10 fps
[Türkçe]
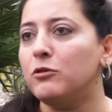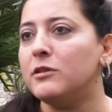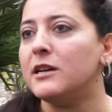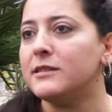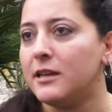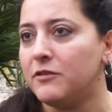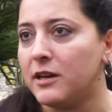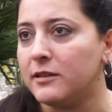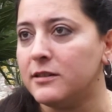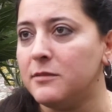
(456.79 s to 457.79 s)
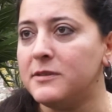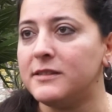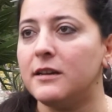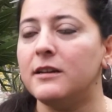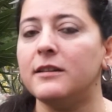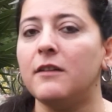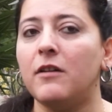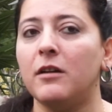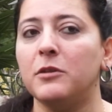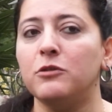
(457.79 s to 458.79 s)
olarak sevkiyatlarımız e,
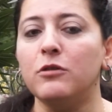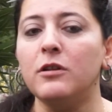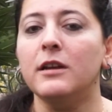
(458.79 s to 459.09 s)
devam ediyor.